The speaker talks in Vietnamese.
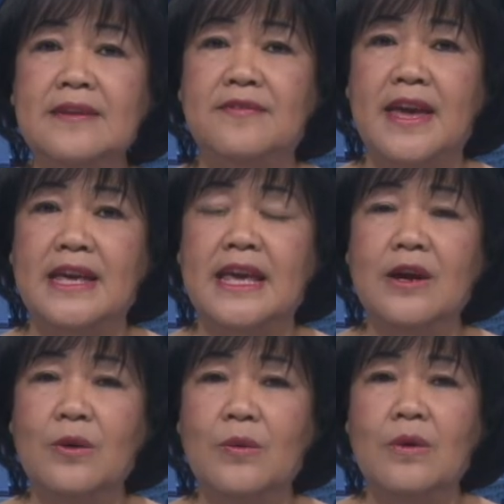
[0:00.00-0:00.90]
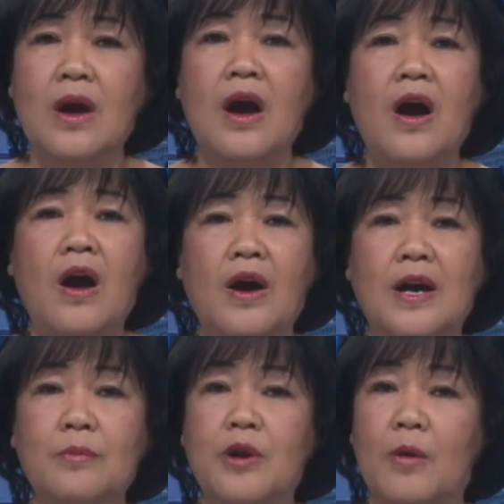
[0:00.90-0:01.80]
về nghỉ hưu họ
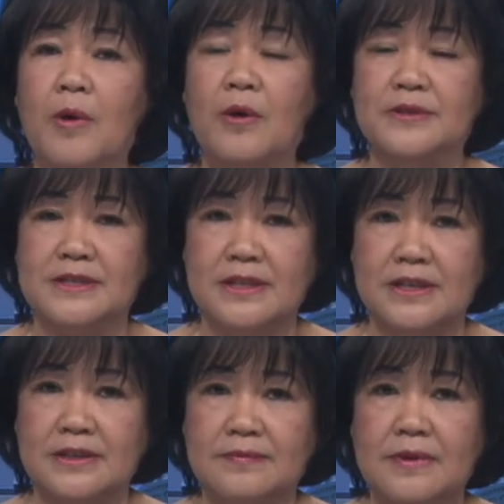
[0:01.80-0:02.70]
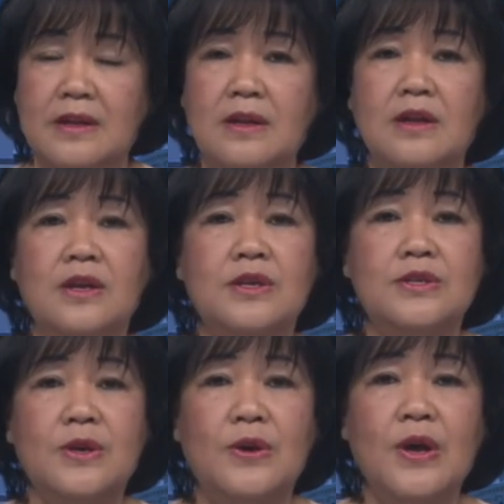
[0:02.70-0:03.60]
không nộp hồ sơ.
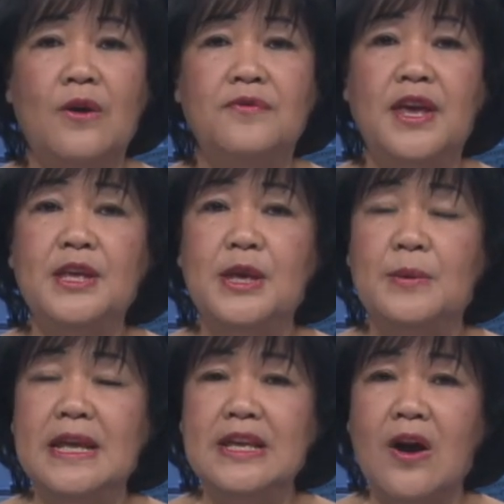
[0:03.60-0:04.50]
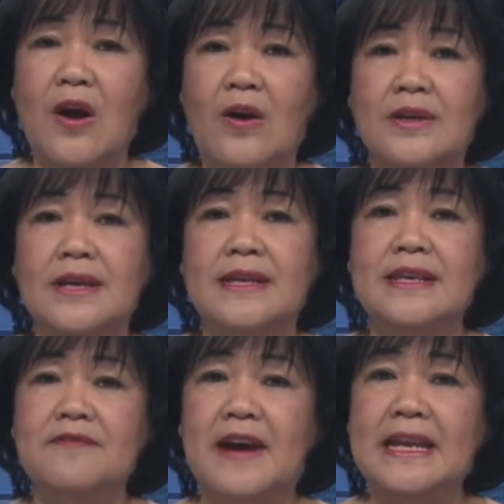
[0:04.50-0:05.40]
Rồi họ viện nhiều lý do
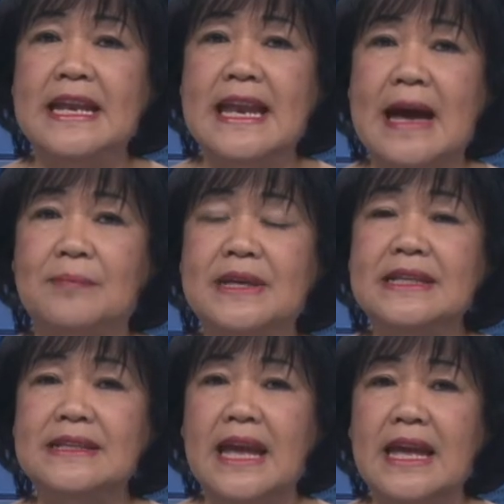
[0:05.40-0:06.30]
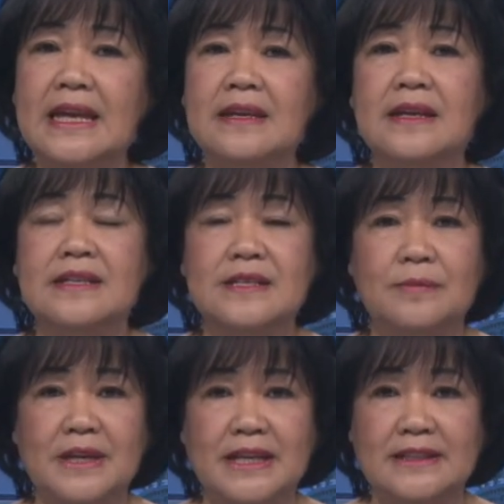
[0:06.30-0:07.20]
như phải đi làm kinh tế
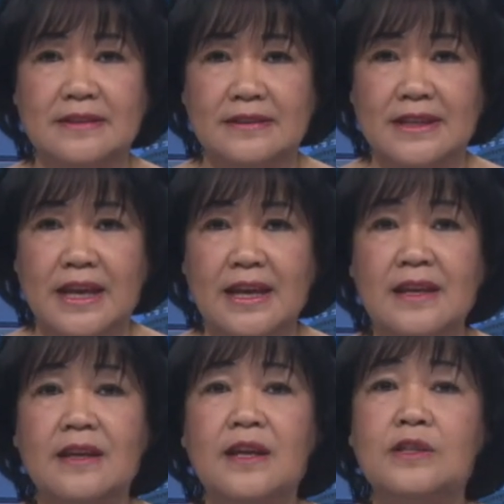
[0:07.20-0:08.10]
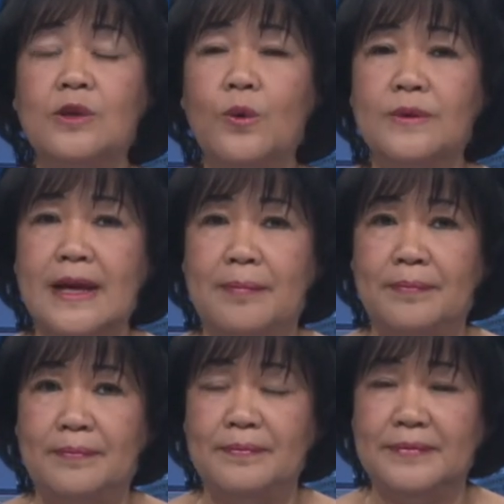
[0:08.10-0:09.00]
trong khi thực tế thu thập
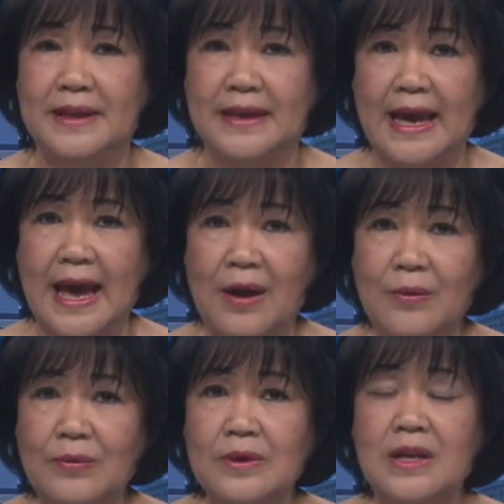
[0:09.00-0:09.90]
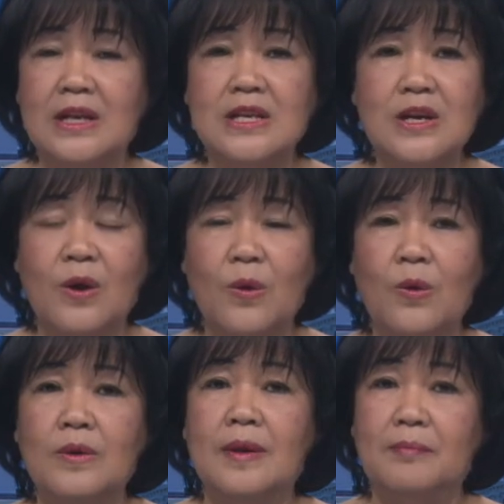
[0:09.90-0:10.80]
thì cao, lương
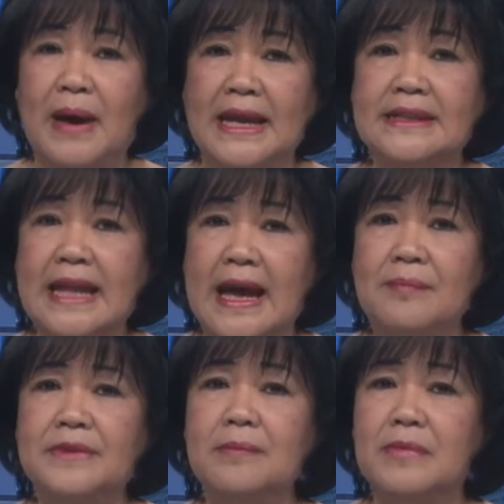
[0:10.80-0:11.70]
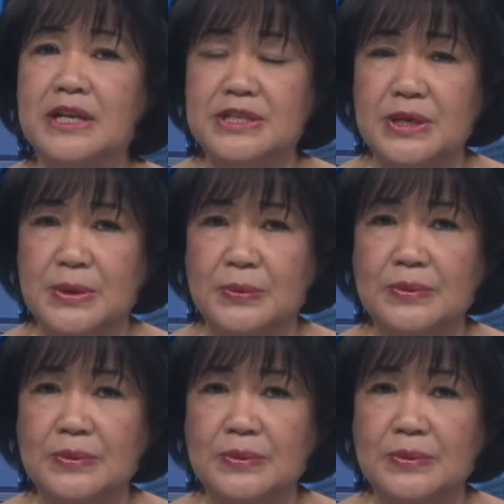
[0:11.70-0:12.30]
hưu 7, 8 tới 10 triệu.